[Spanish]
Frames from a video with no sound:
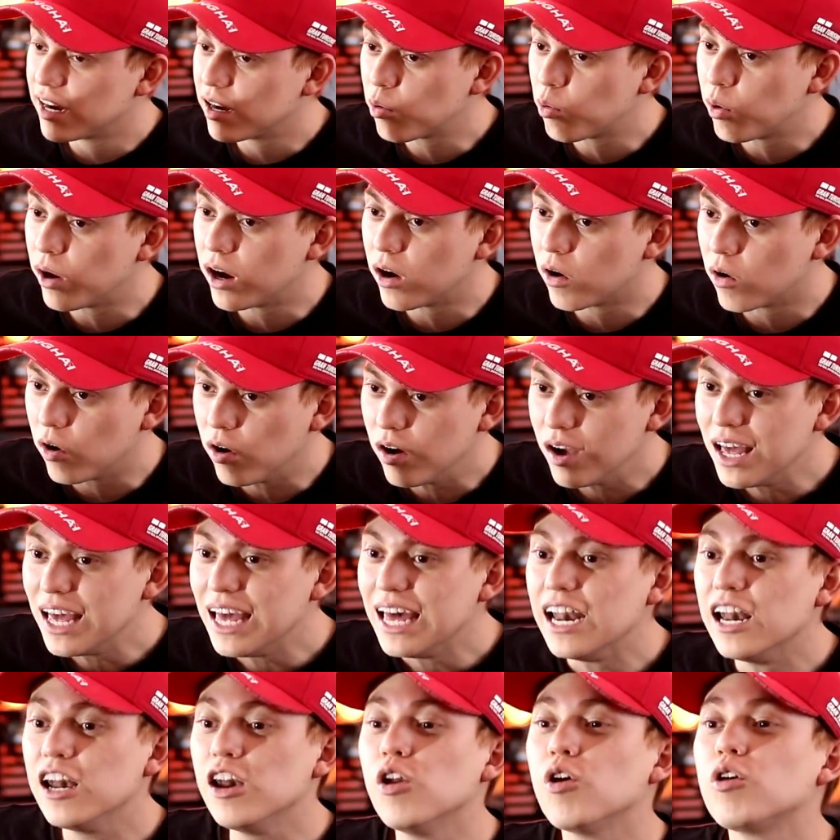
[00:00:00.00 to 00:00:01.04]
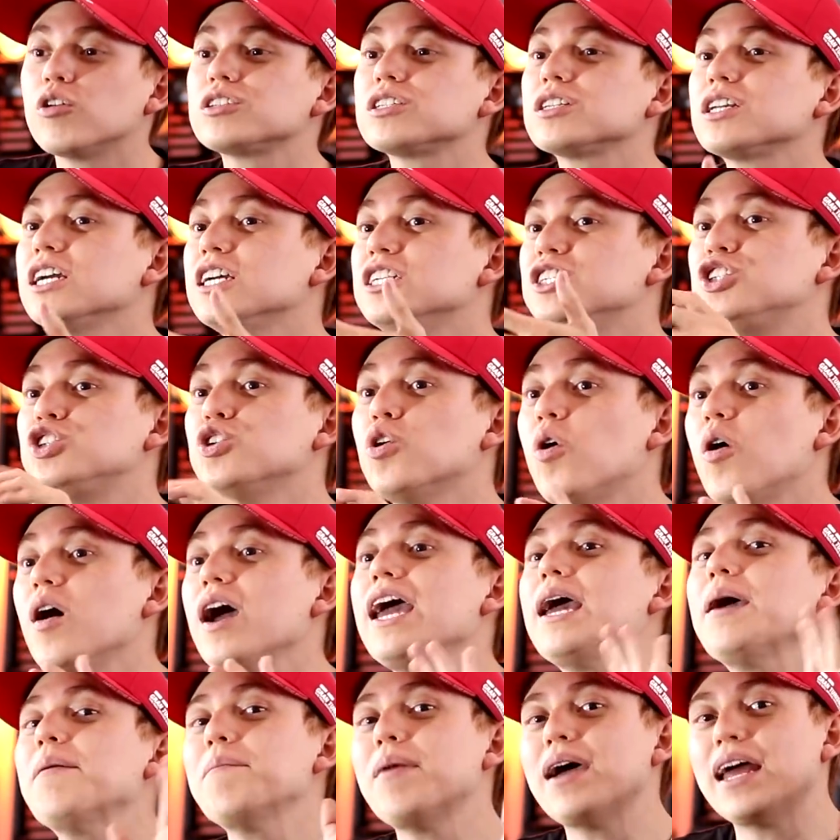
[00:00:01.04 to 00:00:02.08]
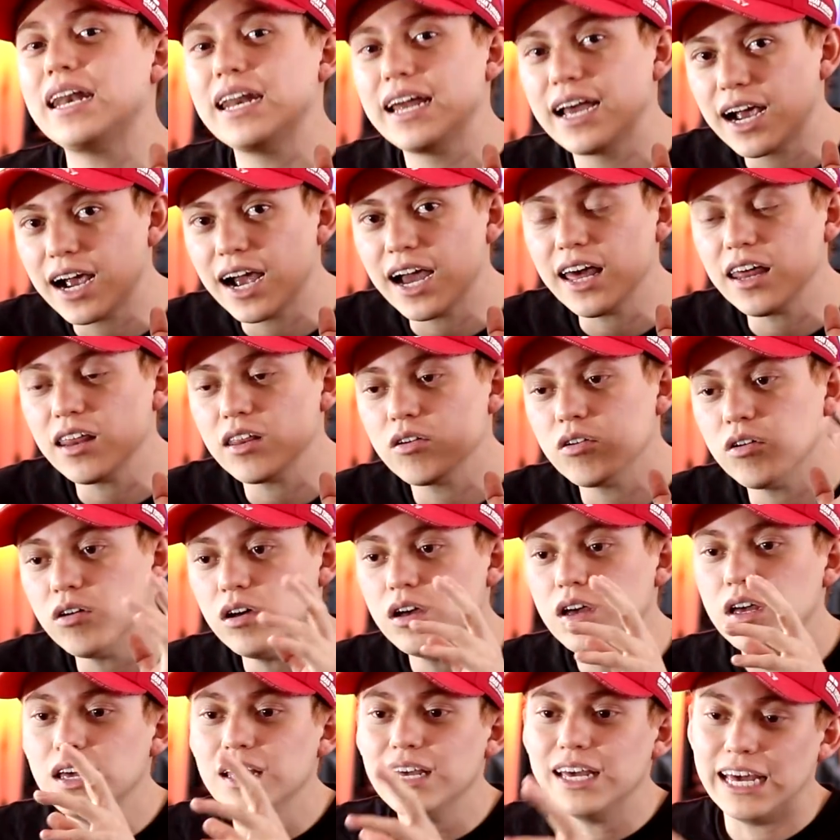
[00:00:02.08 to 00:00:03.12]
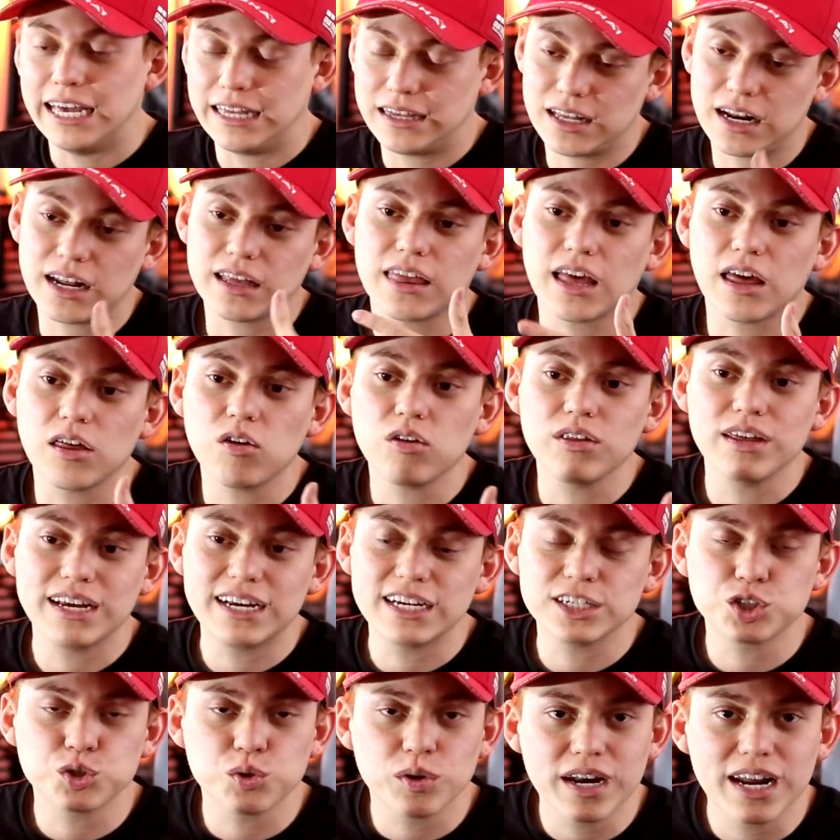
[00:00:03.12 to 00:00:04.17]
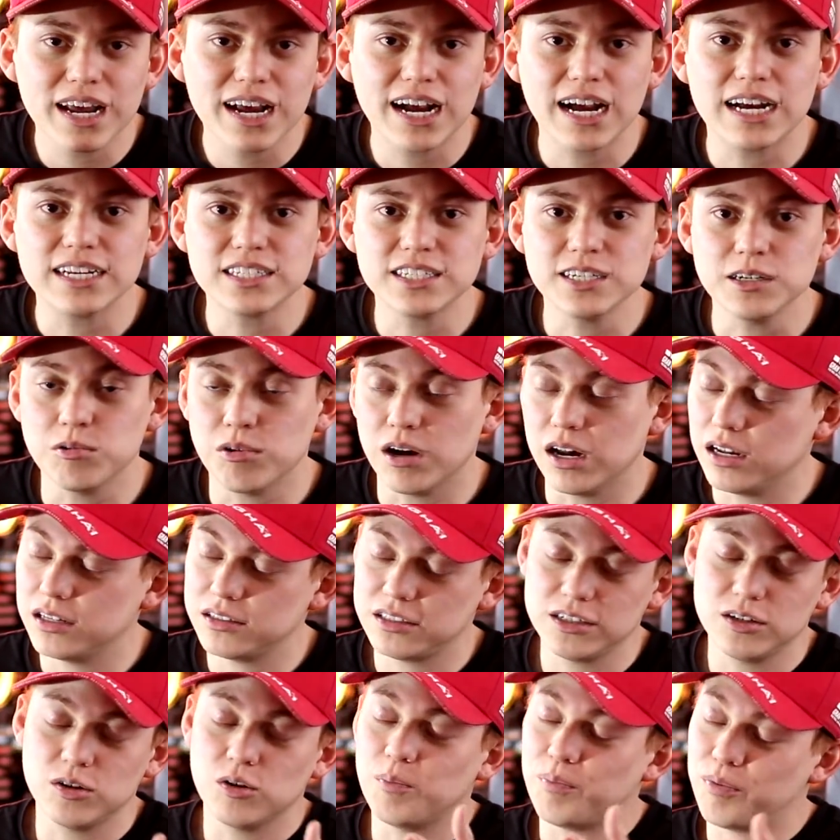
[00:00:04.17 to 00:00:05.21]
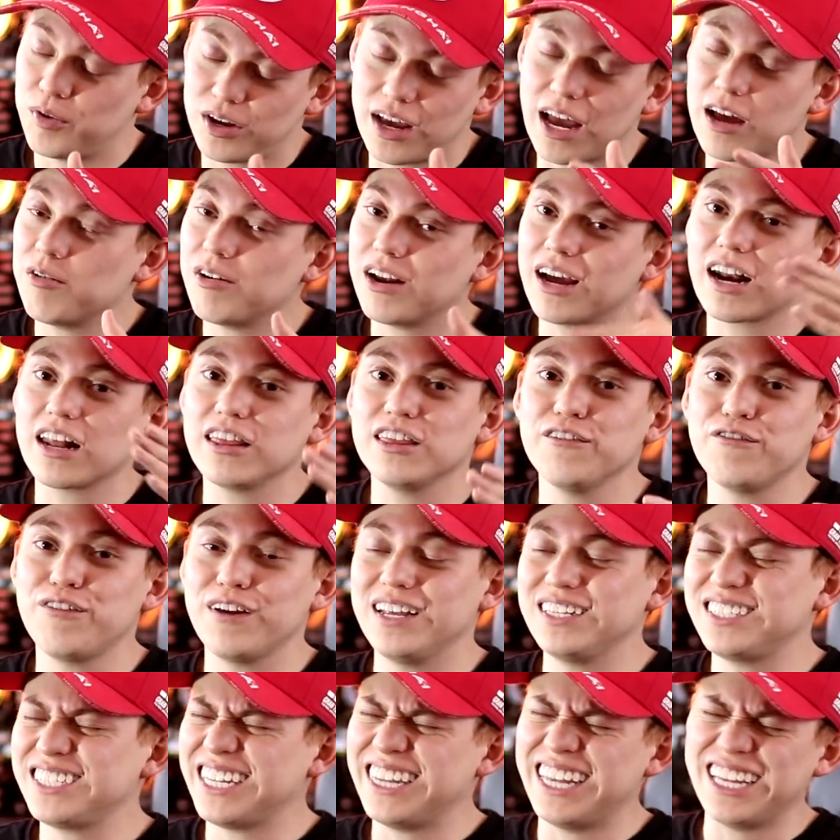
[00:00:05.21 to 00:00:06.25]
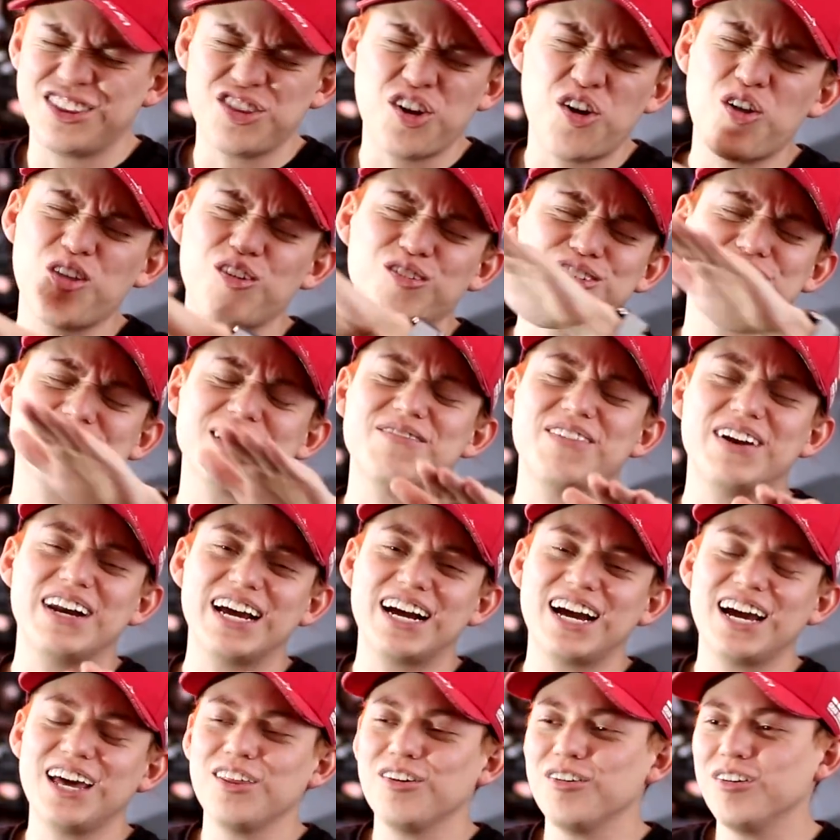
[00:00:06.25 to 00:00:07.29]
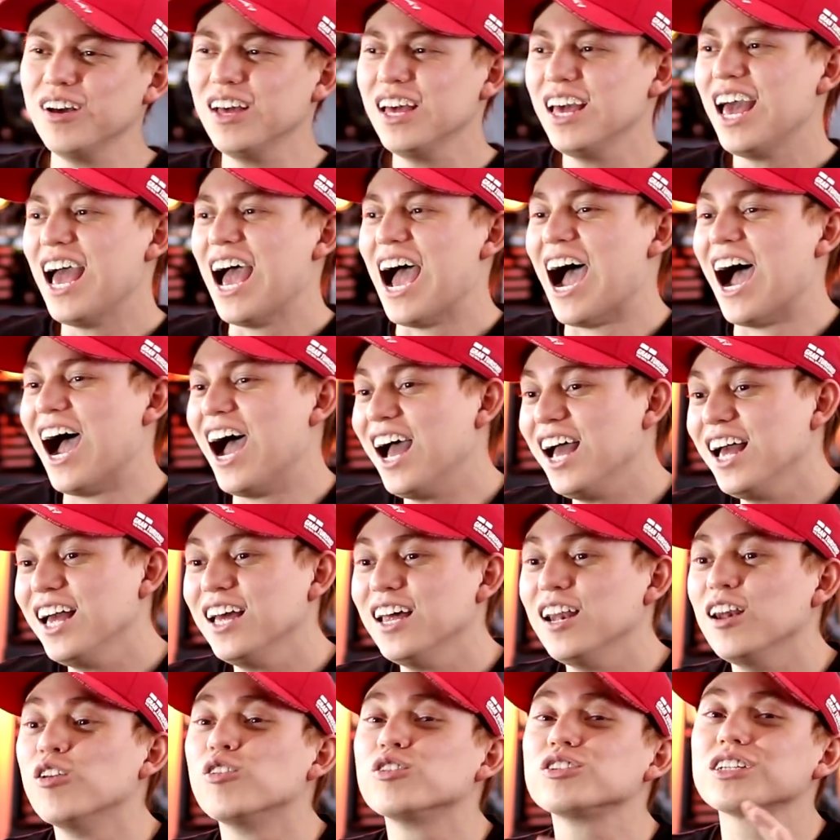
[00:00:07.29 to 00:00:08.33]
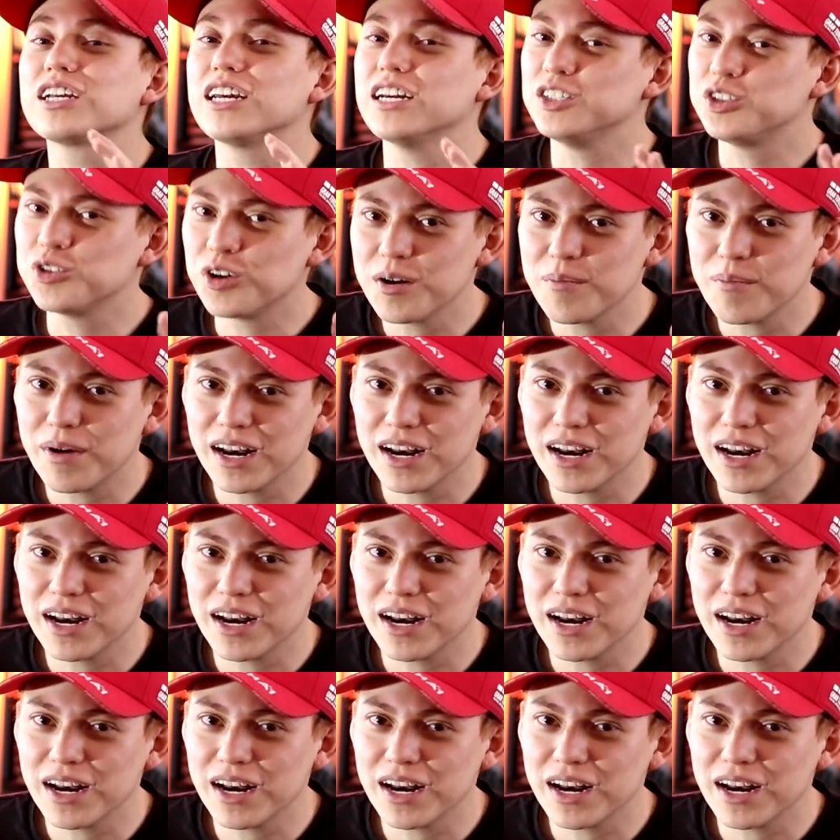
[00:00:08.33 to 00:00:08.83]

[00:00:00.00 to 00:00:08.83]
en el juego, los que yo he manejado, he tratado de que suenen casi iguales, digo, porque hay una gran diferencia de todos los he manejado a los que yo he